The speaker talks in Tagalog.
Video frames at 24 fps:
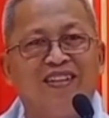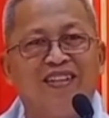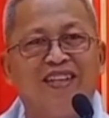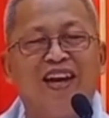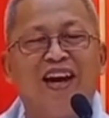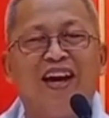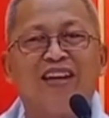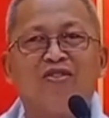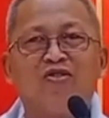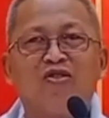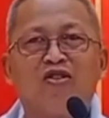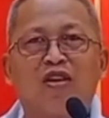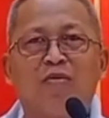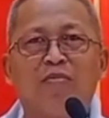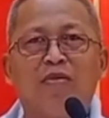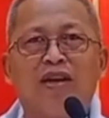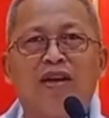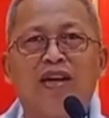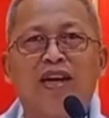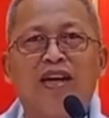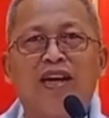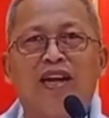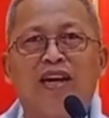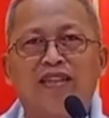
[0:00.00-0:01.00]
niya ato ra
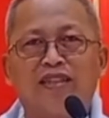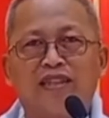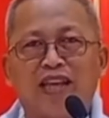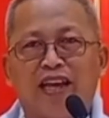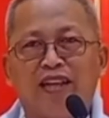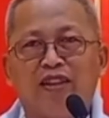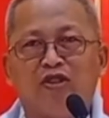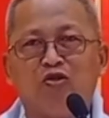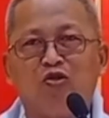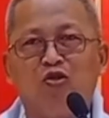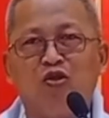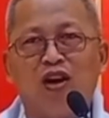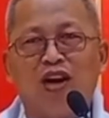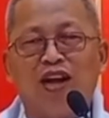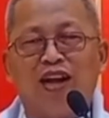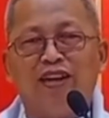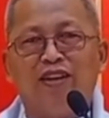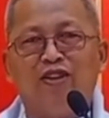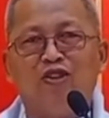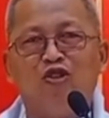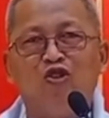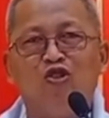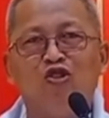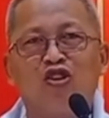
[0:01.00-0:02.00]
ba din ang
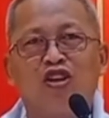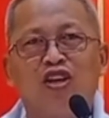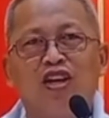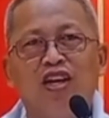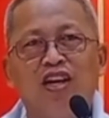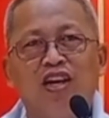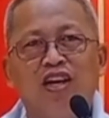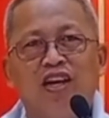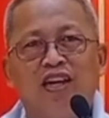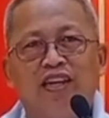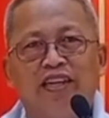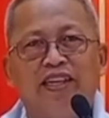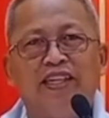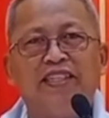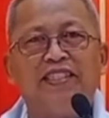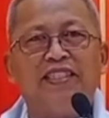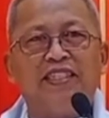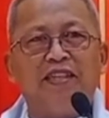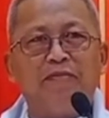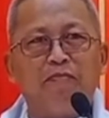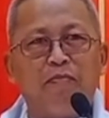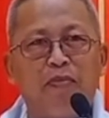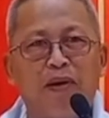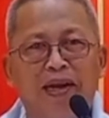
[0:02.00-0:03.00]
titulan og
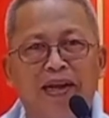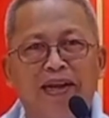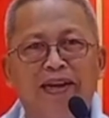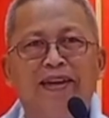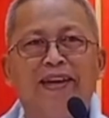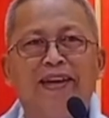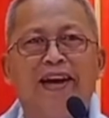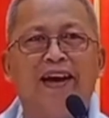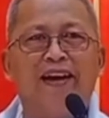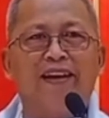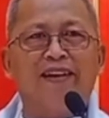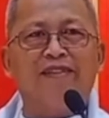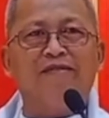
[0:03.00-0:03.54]
disiplina.